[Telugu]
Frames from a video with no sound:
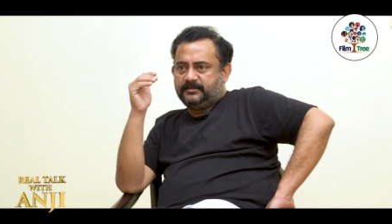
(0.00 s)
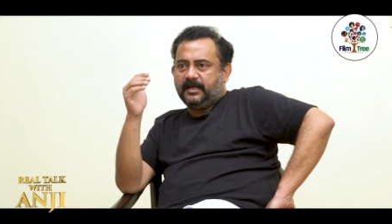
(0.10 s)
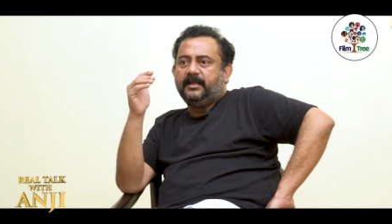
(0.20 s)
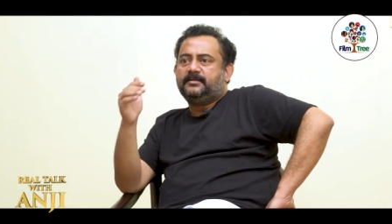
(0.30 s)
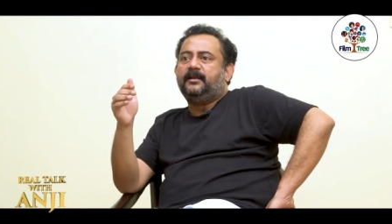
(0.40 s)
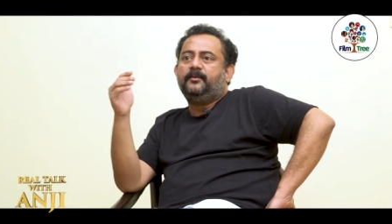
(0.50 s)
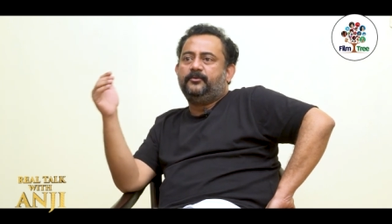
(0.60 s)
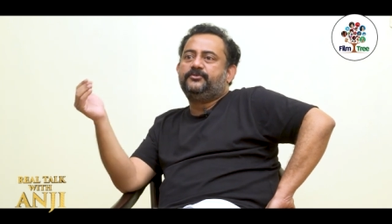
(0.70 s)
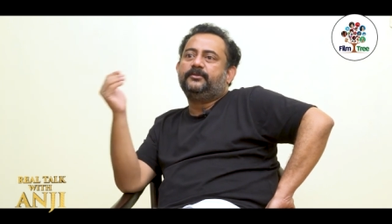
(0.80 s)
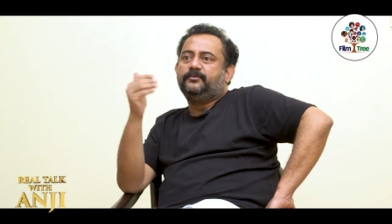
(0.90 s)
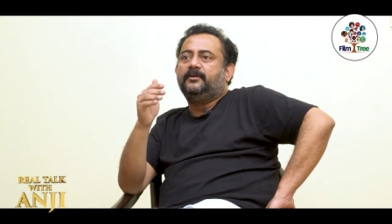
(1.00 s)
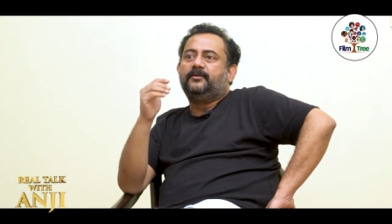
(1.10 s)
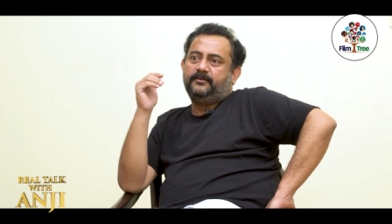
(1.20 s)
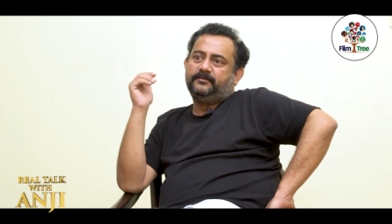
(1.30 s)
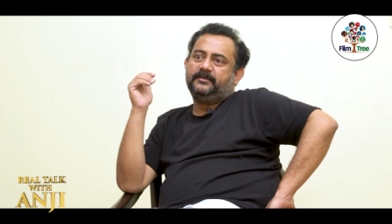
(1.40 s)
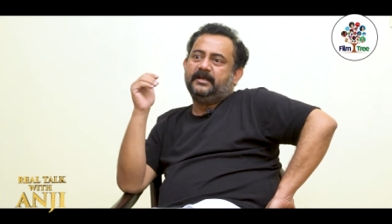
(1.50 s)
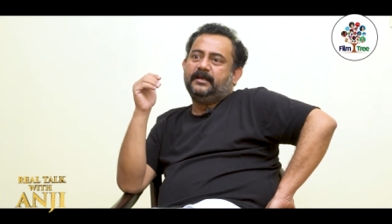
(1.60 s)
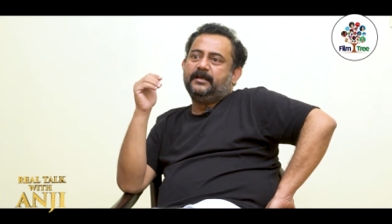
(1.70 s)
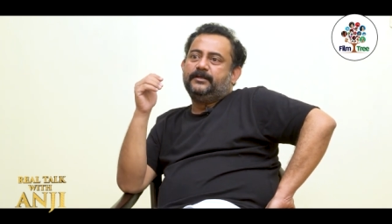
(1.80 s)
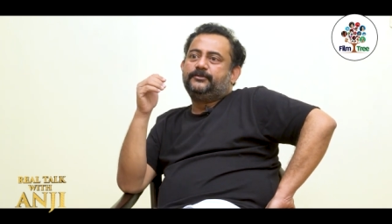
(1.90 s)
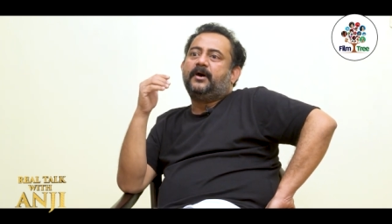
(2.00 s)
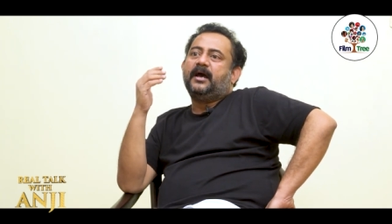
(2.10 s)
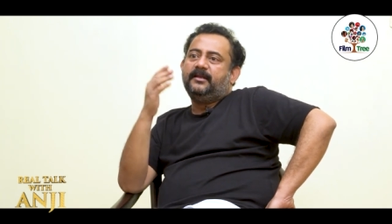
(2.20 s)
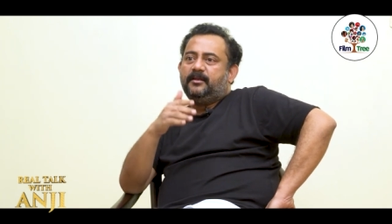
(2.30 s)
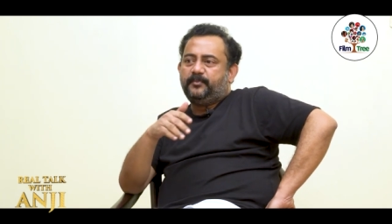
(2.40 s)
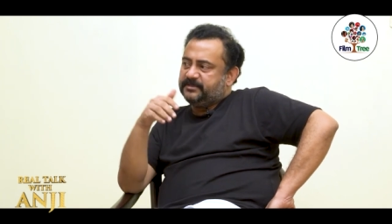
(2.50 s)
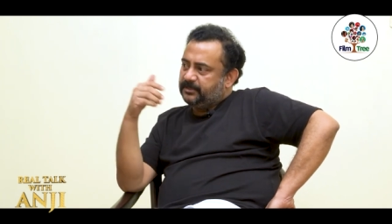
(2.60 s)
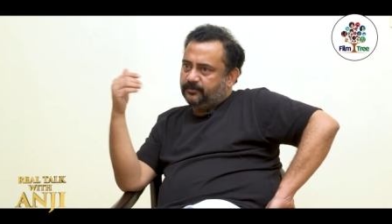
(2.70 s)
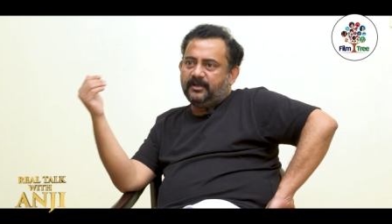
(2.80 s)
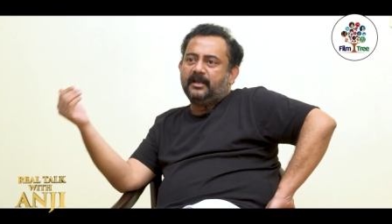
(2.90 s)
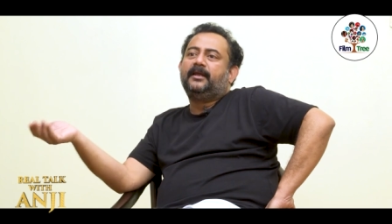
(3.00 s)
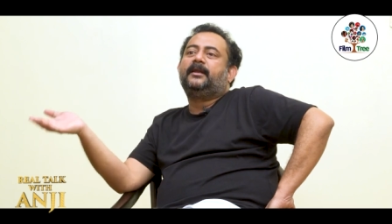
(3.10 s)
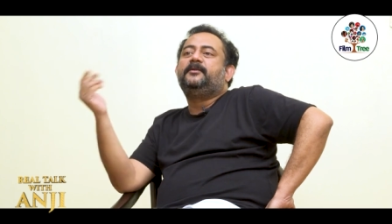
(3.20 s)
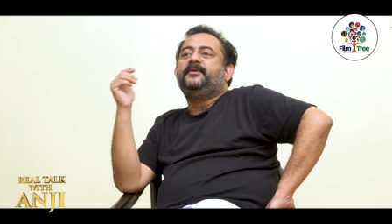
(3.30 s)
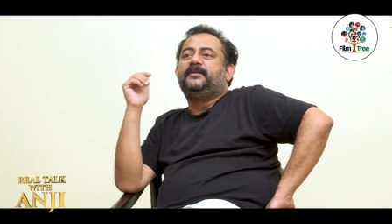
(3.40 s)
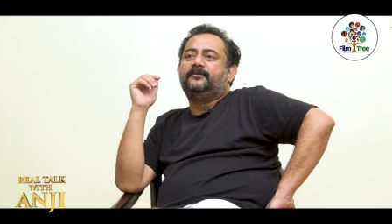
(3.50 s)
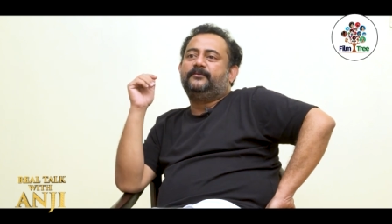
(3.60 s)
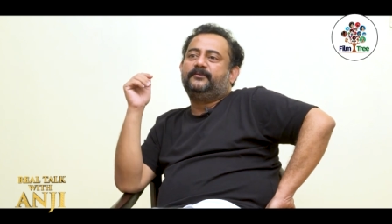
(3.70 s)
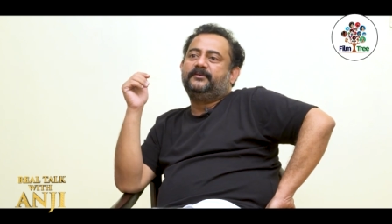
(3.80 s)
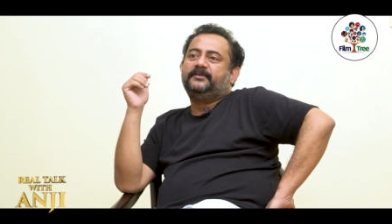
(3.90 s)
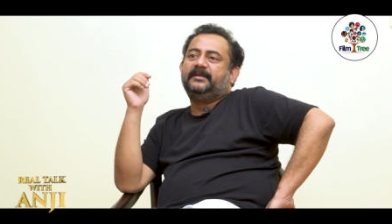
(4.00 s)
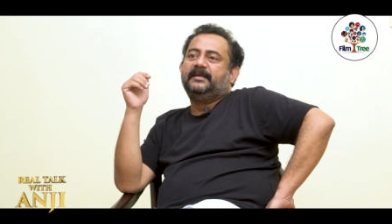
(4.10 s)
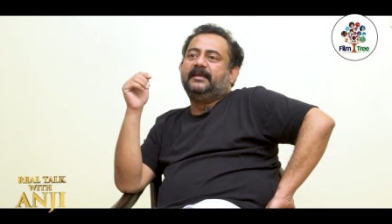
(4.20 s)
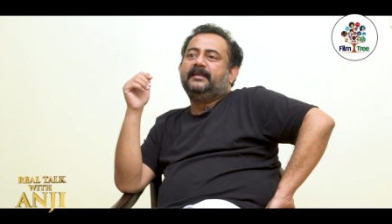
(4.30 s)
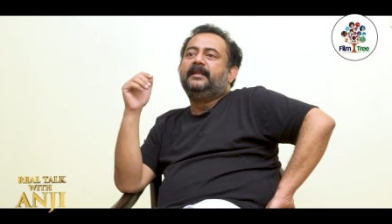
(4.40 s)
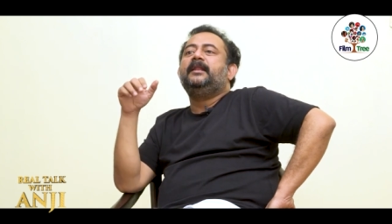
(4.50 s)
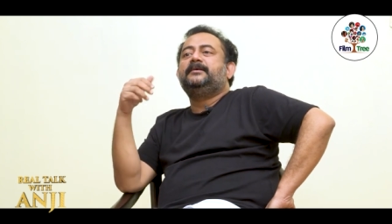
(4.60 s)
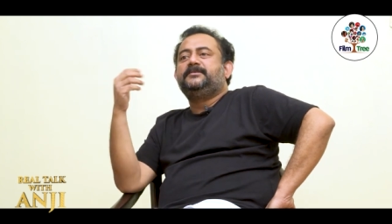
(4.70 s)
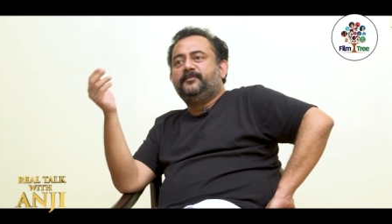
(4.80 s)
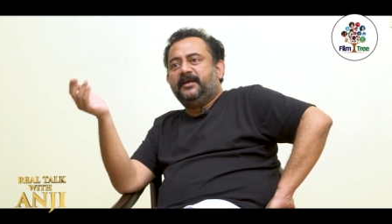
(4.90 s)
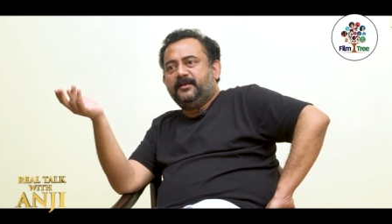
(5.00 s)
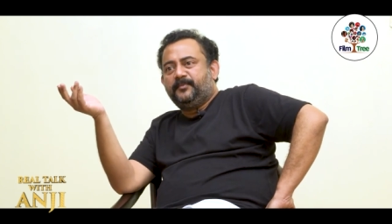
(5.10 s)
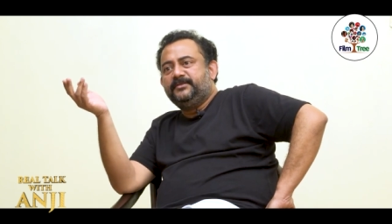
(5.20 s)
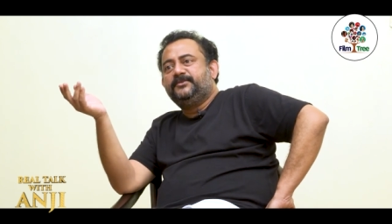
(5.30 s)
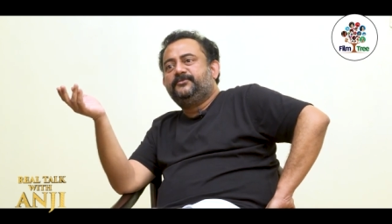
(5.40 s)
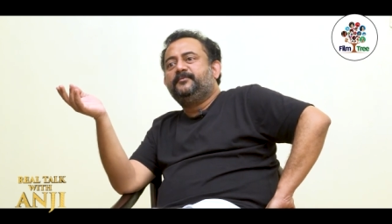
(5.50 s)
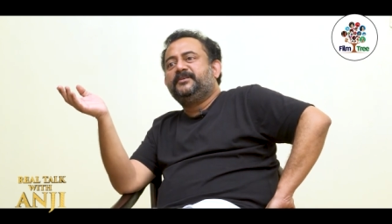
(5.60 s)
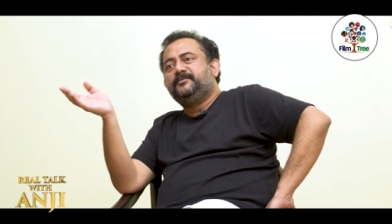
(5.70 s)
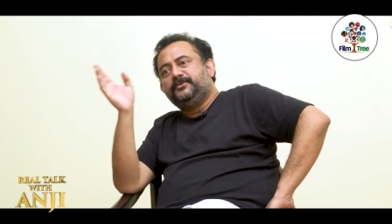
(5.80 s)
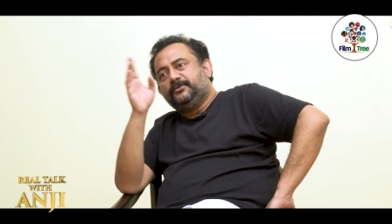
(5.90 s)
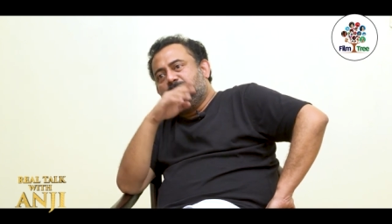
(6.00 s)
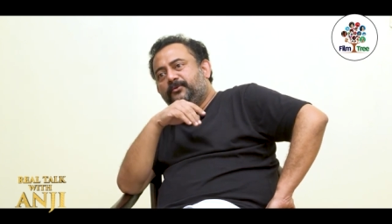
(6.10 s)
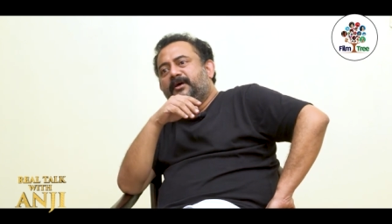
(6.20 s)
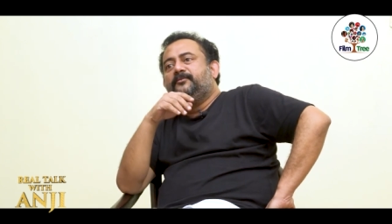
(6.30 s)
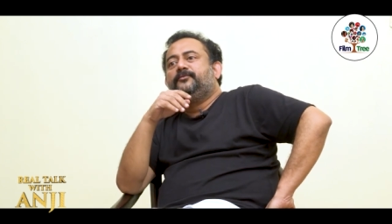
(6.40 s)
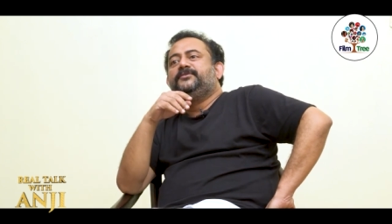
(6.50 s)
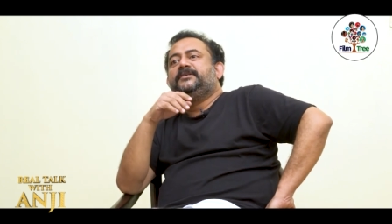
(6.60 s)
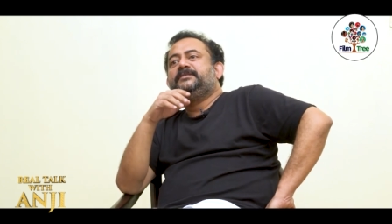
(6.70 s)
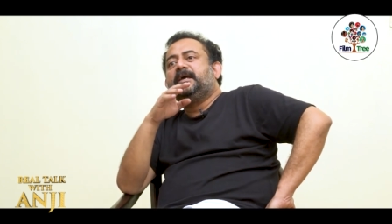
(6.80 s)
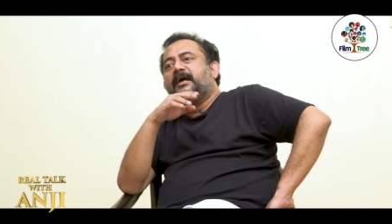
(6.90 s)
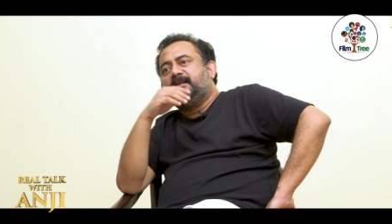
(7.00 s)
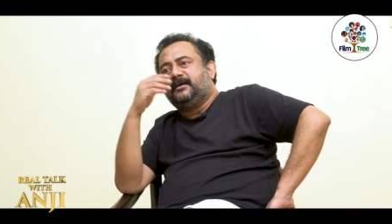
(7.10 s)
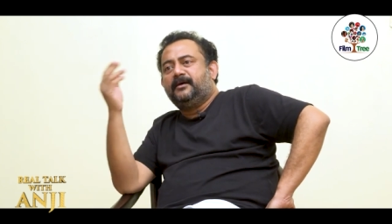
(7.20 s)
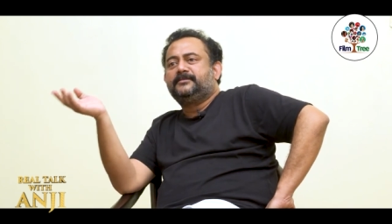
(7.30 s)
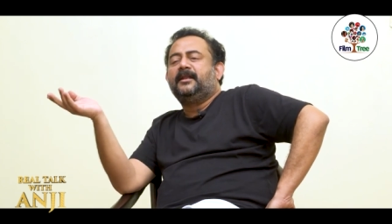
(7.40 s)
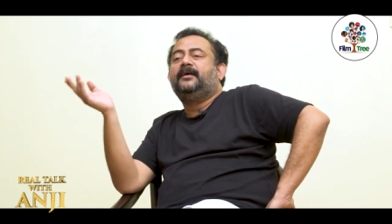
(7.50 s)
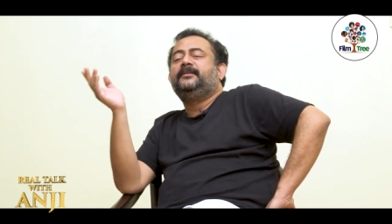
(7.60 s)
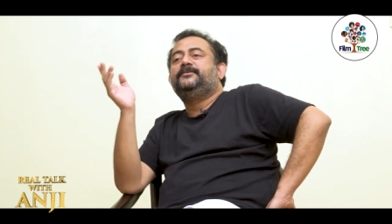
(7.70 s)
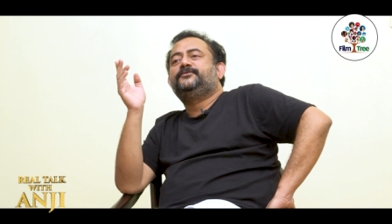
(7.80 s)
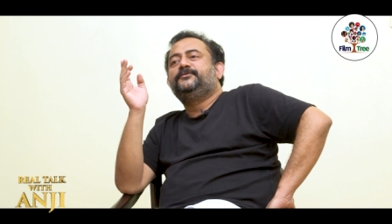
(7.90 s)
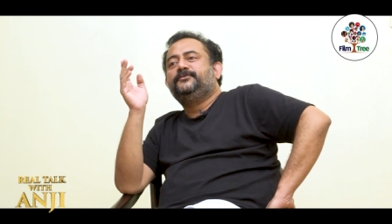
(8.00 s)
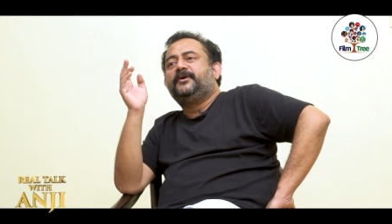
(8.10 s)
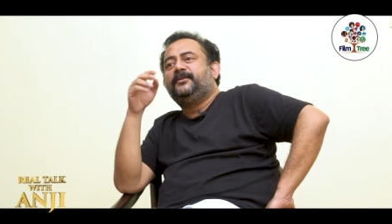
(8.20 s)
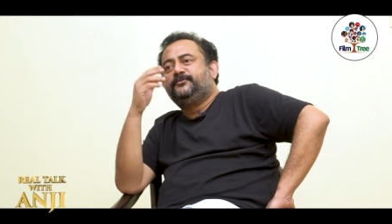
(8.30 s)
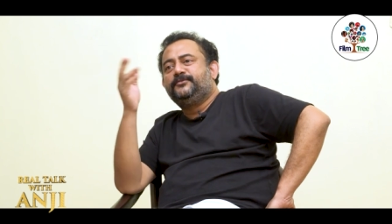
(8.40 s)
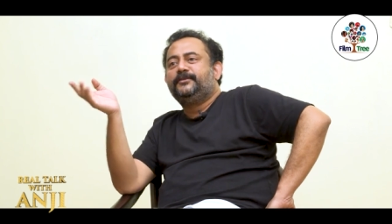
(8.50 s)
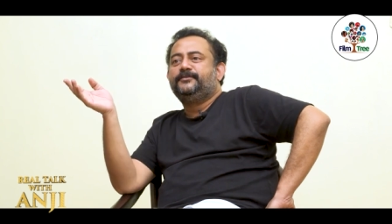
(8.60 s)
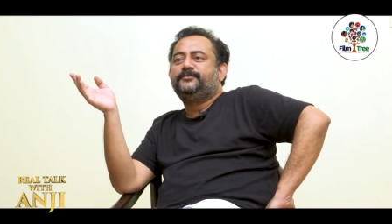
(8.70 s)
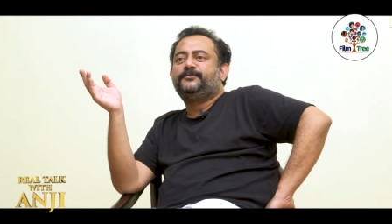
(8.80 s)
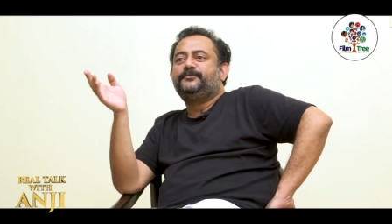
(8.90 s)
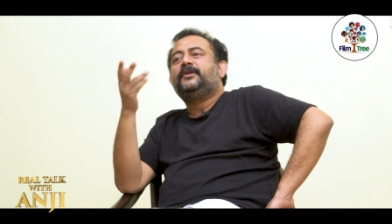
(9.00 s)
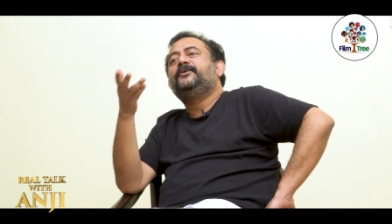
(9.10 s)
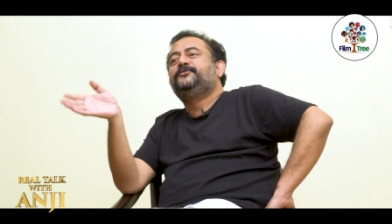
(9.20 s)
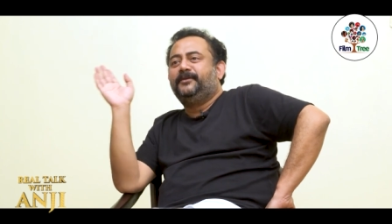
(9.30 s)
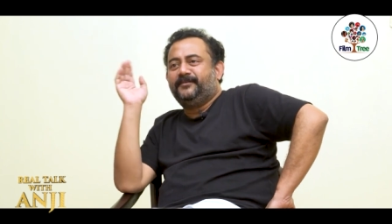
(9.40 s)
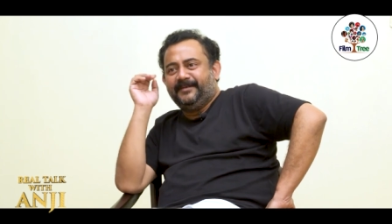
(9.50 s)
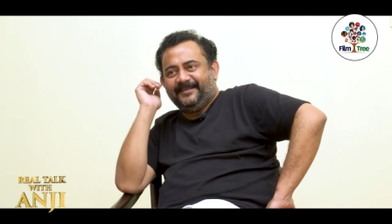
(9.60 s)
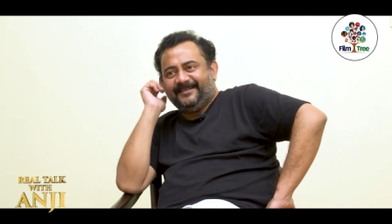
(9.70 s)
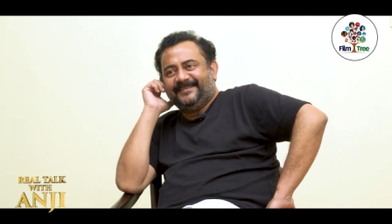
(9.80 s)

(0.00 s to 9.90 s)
సండే సండే వచ్చి వెళ్తూ ఉండేవాళ్ళు సో ఆయనకి రిప్రజెంటేటివ్గా నన్ను ఇక్కడ పెట్టారు నేను ఆ సినిమాకి పనిచేస్తూ మధ్య మధ్యలో గురుగారికి ఫోన్ చేసి ఆయన సలహాలు తీసుకుంటూ ఆయన సూచనలు తీసుకుంటూ రాస్తుండేవాడు